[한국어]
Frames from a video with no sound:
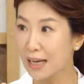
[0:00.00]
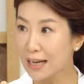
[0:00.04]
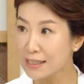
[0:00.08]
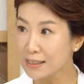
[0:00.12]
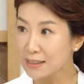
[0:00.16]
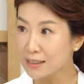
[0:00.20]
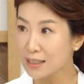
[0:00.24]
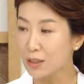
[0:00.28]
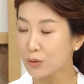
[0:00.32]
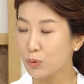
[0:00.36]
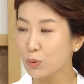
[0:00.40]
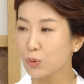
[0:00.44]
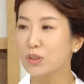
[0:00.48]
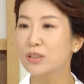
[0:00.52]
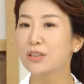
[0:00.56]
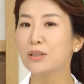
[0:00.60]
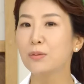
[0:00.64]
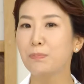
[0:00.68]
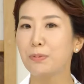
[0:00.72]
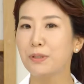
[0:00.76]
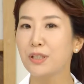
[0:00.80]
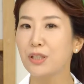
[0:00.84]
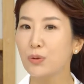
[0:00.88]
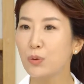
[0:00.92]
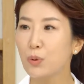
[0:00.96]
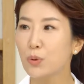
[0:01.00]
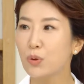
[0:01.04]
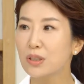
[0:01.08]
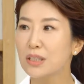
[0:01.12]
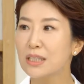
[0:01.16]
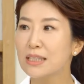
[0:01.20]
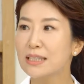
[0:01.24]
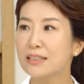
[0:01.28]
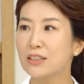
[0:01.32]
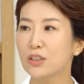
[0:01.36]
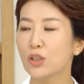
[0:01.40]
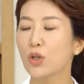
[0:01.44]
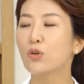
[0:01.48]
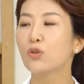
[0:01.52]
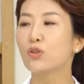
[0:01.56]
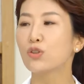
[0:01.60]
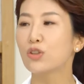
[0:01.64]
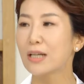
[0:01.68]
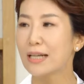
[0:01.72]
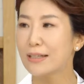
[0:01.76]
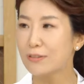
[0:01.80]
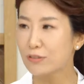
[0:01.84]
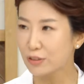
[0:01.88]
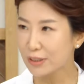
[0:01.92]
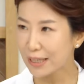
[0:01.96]
할 때도 그 비용을 청구를
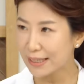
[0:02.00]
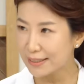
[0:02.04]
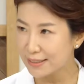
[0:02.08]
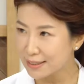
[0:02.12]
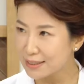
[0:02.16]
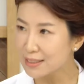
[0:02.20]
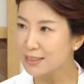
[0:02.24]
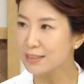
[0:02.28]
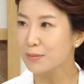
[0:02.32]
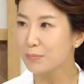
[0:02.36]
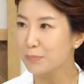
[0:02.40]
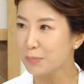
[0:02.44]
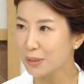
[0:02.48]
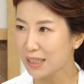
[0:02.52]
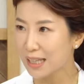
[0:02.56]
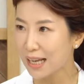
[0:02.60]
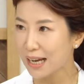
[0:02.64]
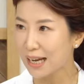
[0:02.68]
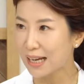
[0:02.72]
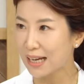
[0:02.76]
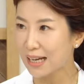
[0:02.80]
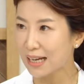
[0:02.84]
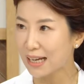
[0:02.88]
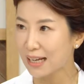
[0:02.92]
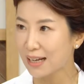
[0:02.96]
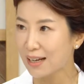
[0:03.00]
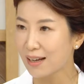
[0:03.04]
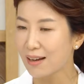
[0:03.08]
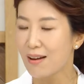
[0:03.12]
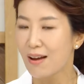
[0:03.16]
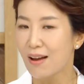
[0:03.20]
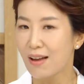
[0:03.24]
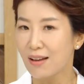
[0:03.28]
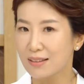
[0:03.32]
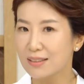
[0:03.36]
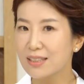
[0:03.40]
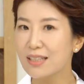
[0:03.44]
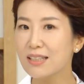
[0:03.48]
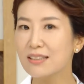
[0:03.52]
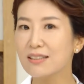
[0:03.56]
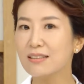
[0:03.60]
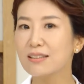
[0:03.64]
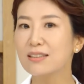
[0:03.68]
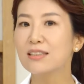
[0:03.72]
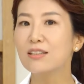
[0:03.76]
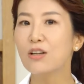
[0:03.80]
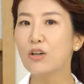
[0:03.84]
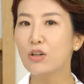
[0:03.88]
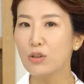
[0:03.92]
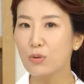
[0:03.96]
할 수가 있습니다. 아. 그래서
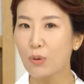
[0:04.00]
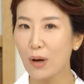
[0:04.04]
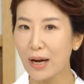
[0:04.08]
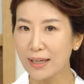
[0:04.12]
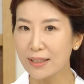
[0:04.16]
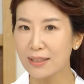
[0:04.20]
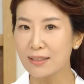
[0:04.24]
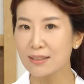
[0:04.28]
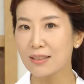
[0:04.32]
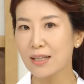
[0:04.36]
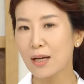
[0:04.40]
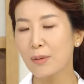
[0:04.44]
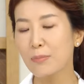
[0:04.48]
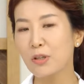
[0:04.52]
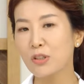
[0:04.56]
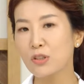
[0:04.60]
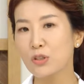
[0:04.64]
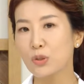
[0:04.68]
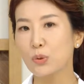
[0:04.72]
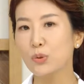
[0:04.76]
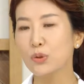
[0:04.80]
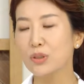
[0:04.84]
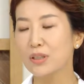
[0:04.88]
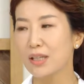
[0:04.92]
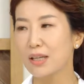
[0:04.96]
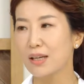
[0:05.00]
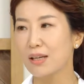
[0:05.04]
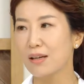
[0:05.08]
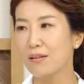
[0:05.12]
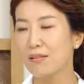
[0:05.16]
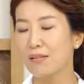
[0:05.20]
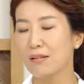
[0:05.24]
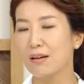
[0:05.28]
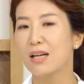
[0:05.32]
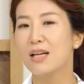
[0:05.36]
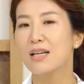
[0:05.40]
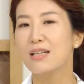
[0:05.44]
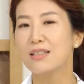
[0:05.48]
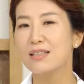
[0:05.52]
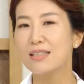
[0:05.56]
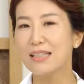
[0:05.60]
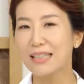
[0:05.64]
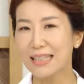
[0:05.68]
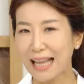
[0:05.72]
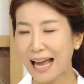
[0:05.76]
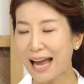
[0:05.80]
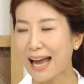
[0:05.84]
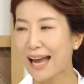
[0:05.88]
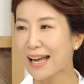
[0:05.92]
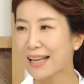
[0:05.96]
그거를 확인을 하면 좋은데요. 이제
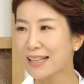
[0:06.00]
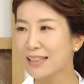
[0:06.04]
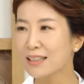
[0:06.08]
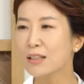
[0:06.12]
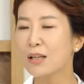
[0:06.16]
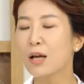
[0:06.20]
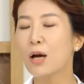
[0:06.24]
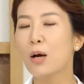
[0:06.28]
단